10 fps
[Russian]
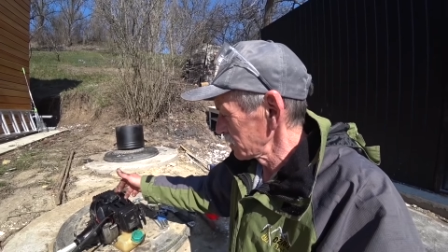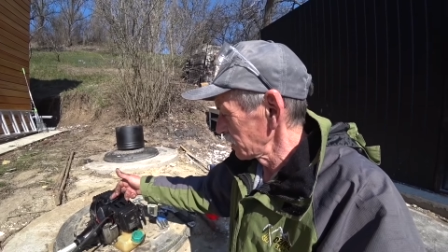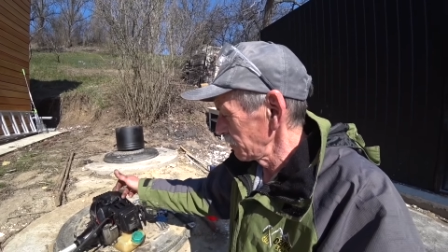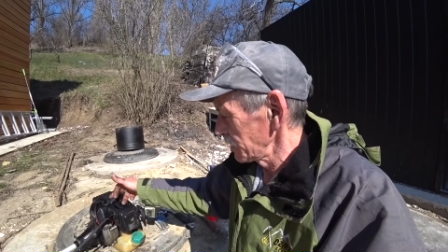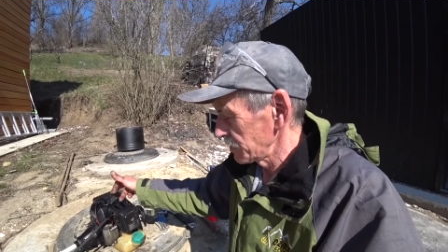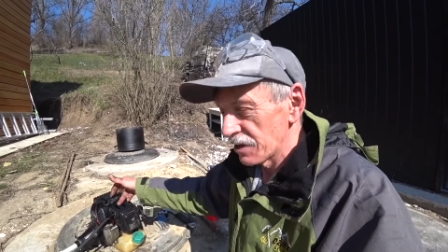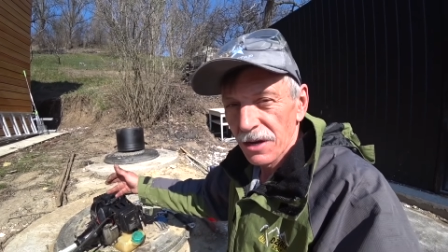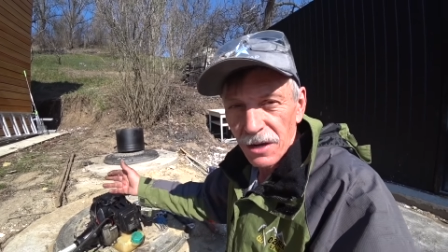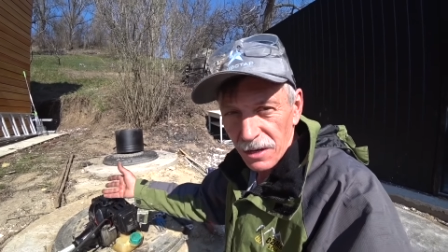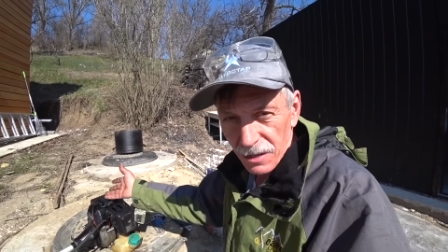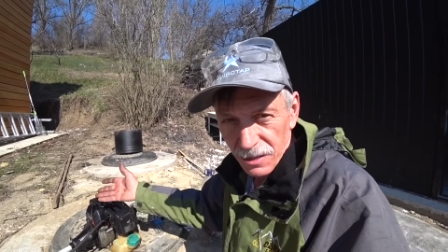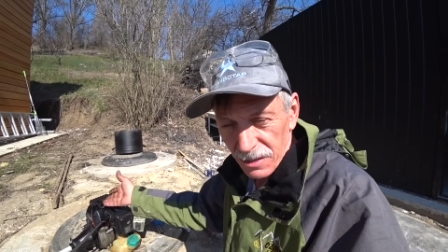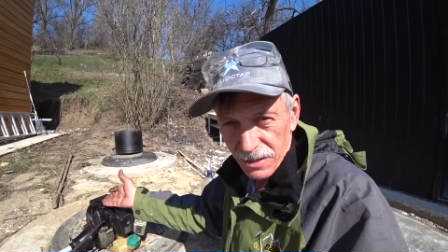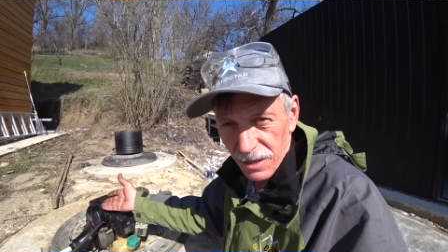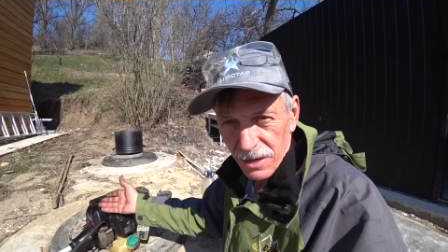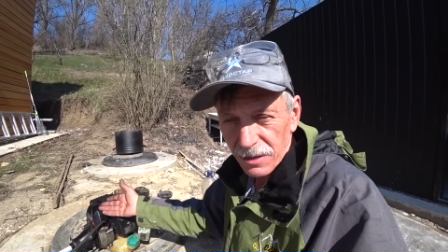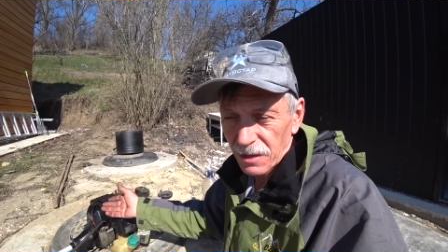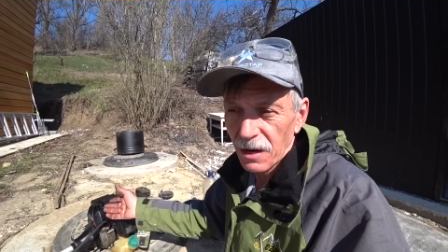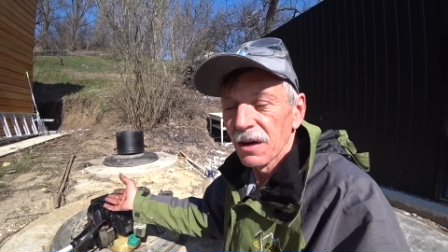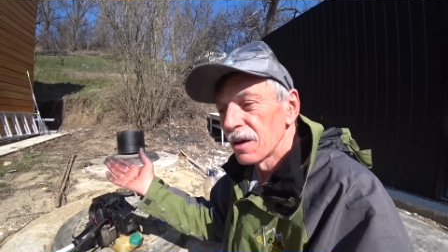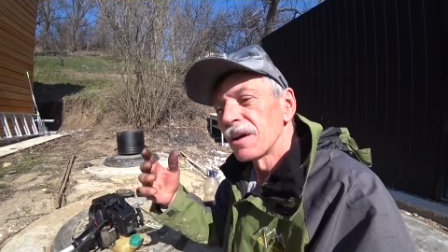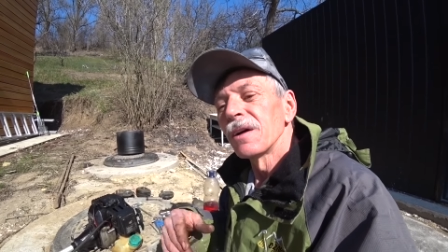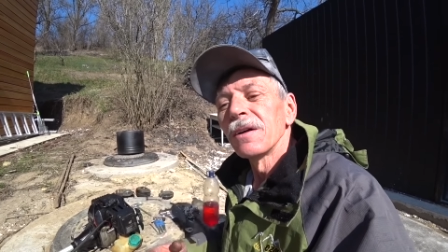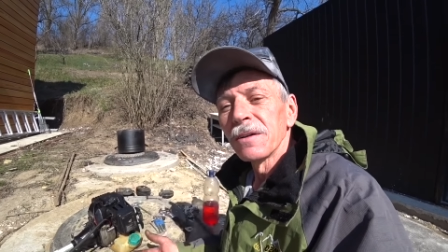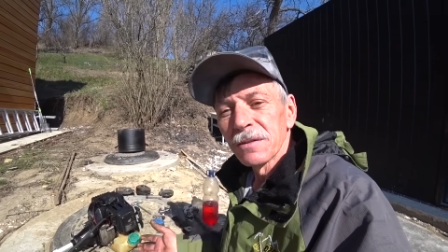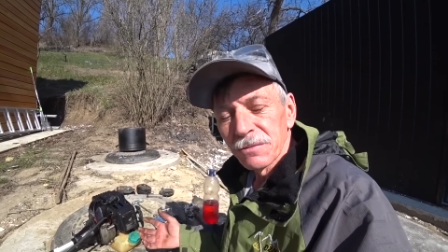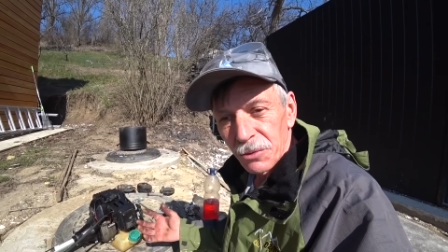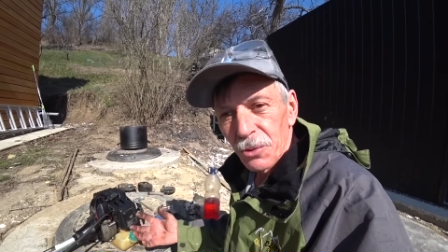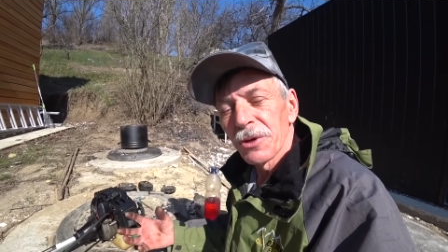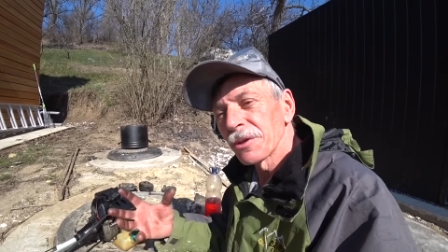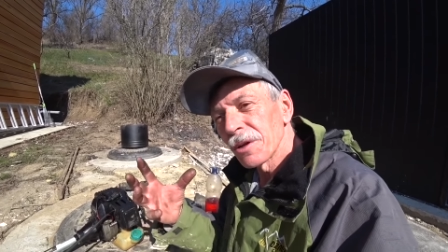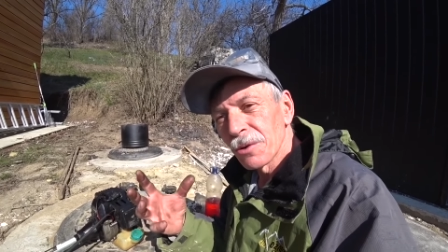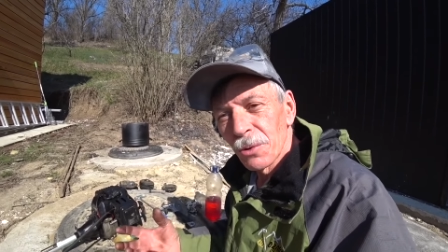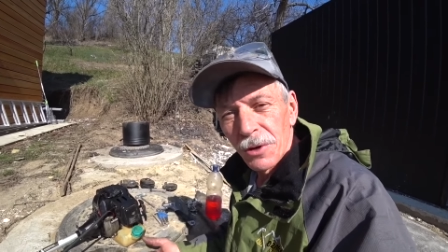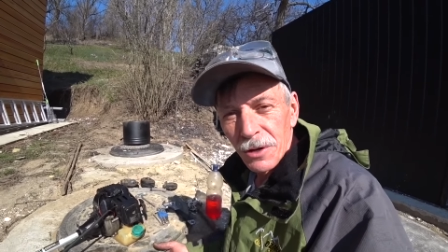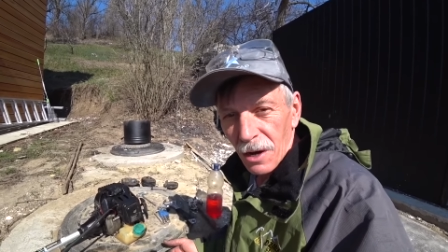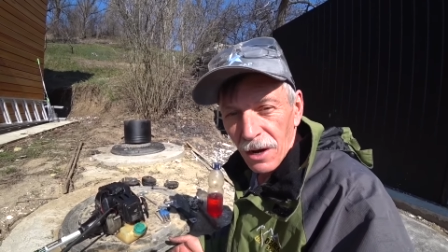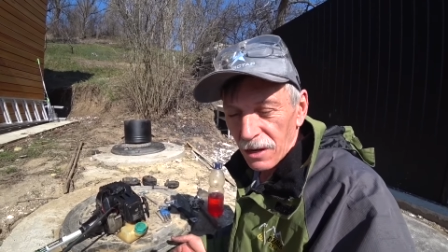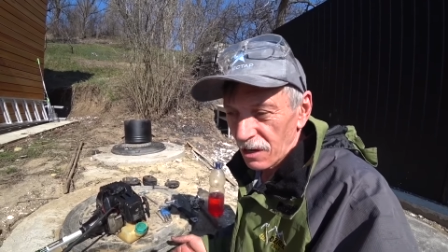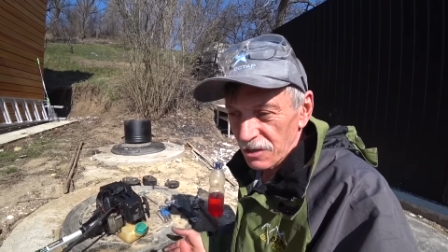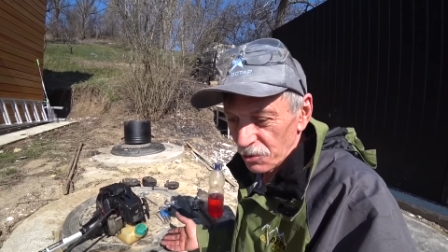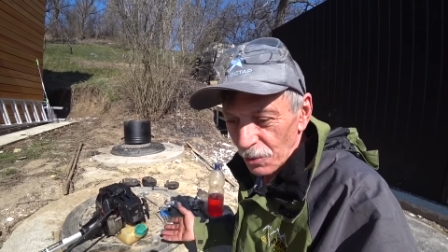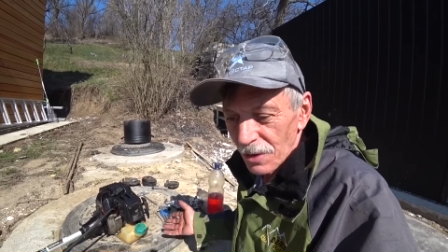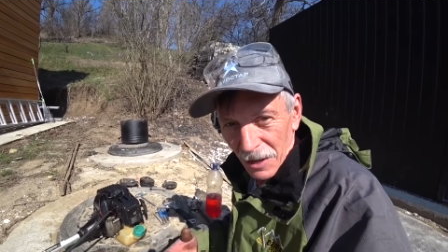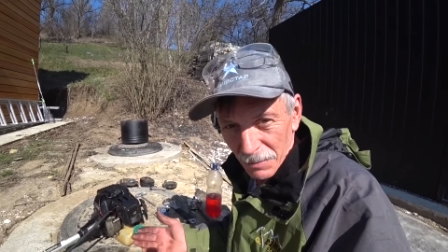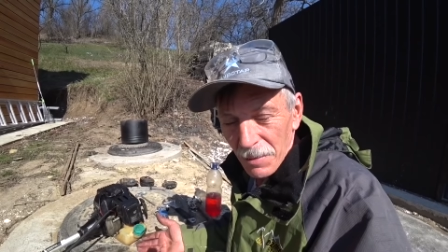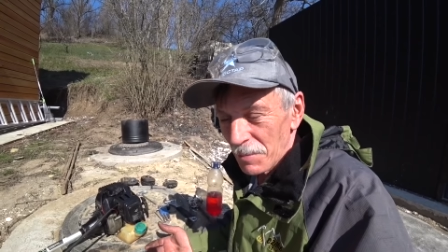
с отверстия с цилиндра, вроде такой аэрозоль, как бы